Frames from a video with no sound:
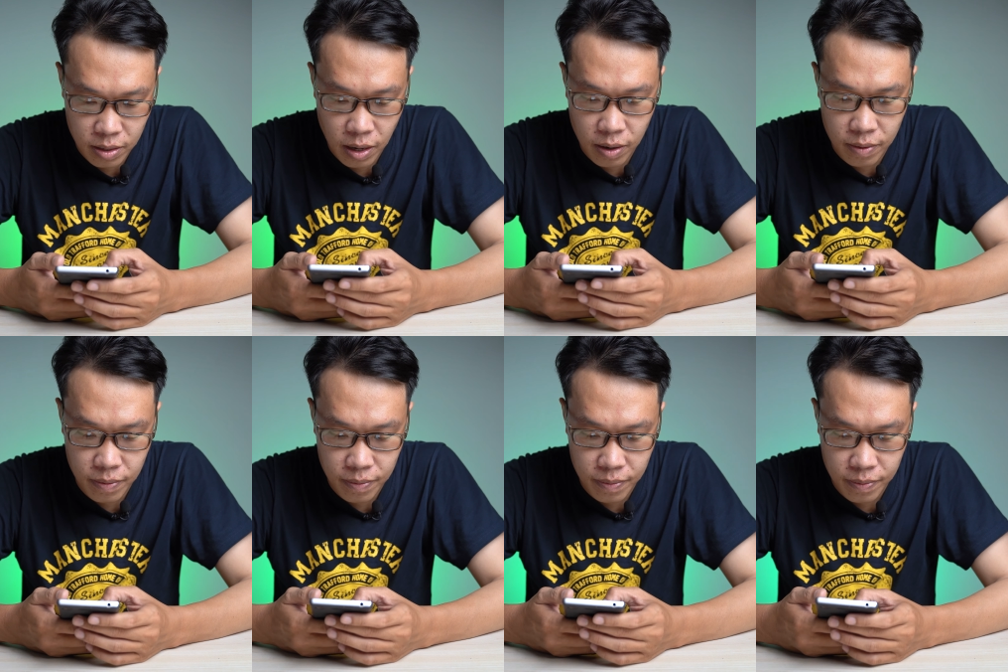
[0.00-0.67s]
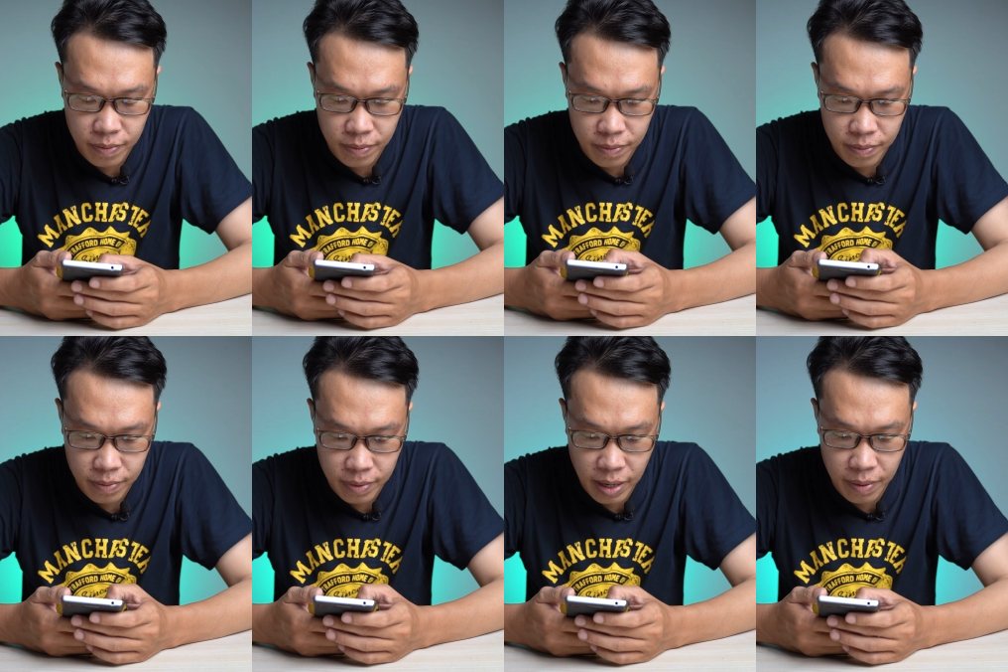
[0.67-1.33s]
Đó.
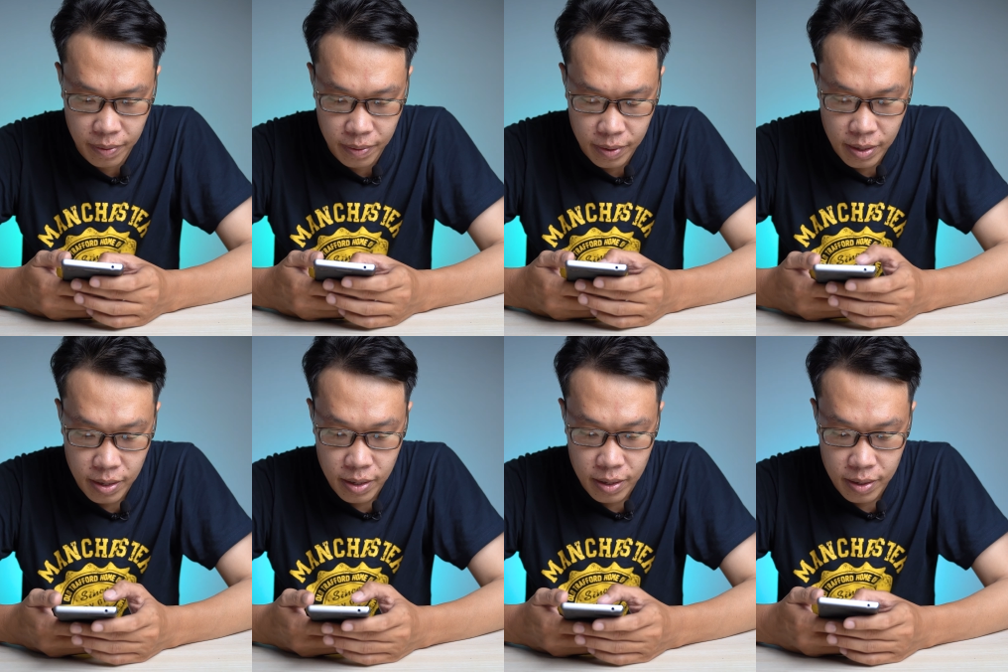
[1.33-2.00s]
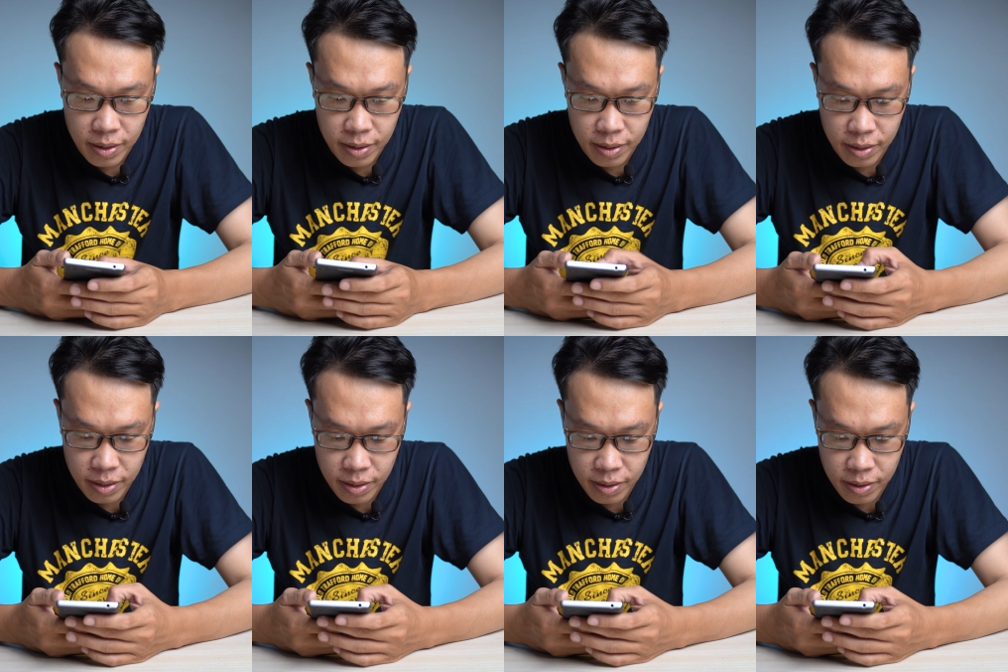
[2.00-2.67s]
Đây.
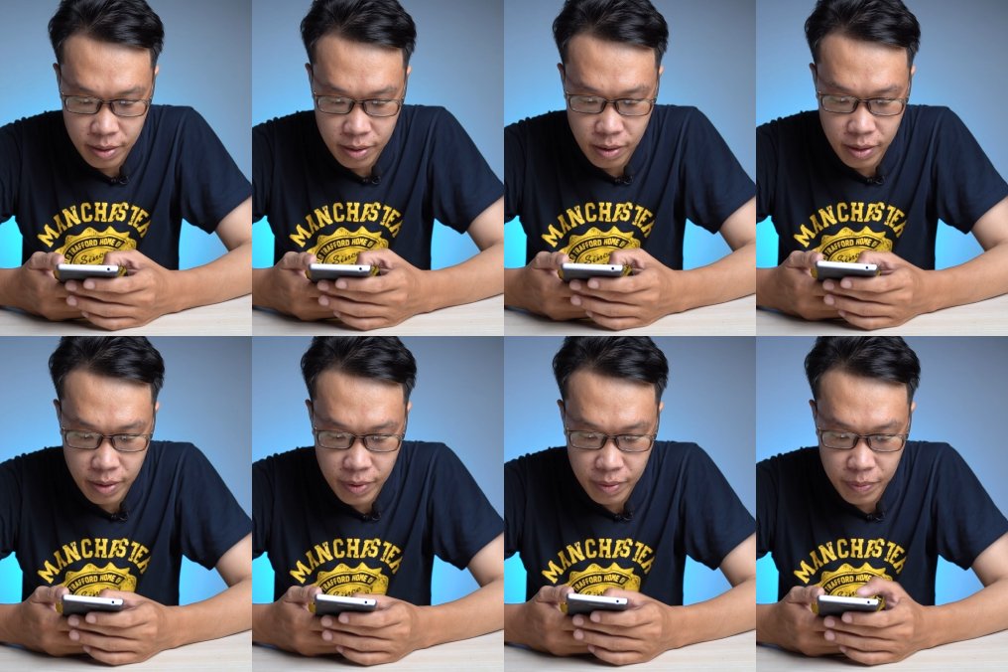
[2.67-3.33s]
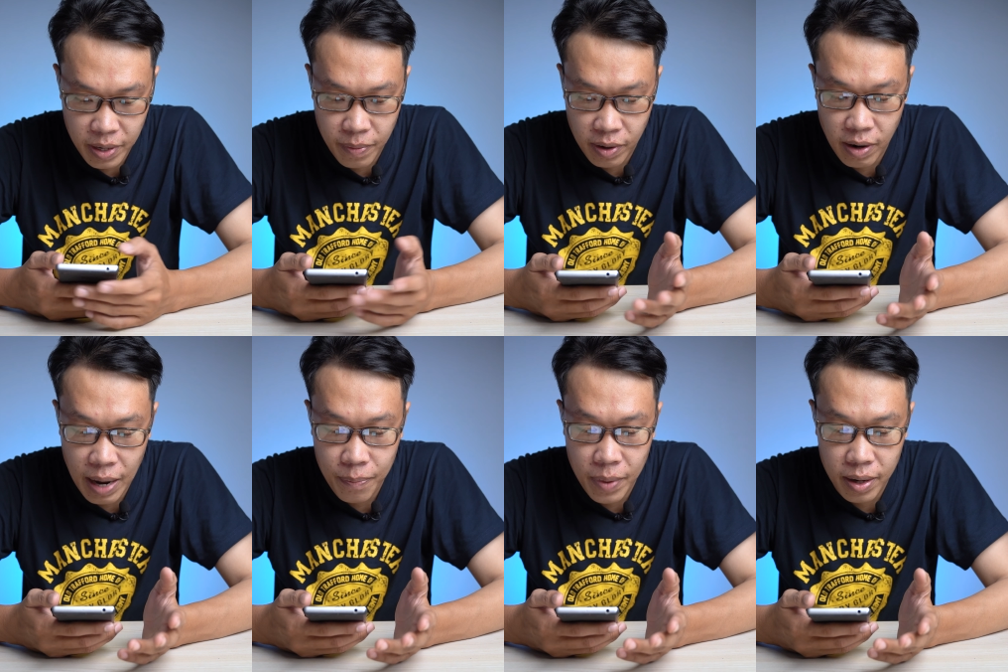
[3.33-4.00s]
Đó, khi mà có
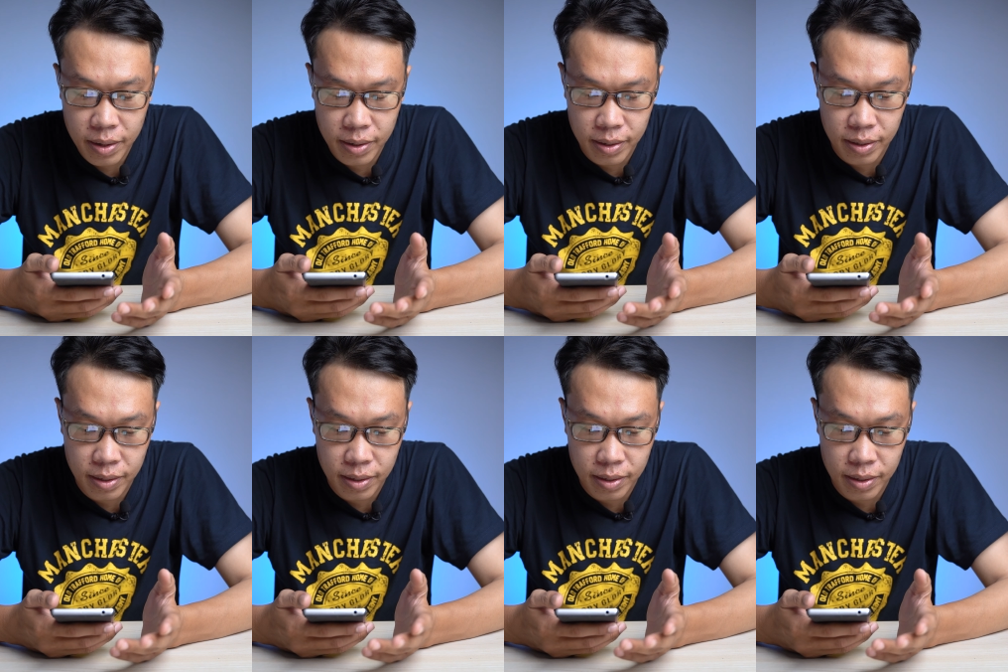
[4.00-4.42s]
app mới.